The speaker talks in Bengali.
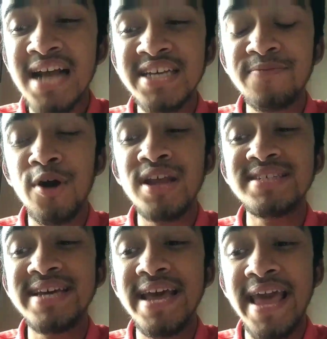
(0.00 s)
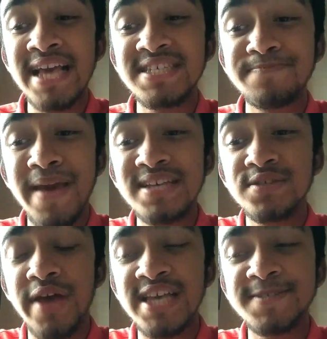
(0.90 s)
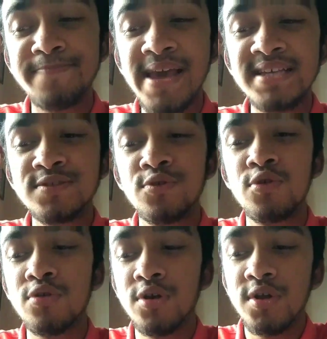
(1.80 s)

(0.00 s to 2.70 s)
আসার ফলে যে এক্সপেস স্পেসগুলো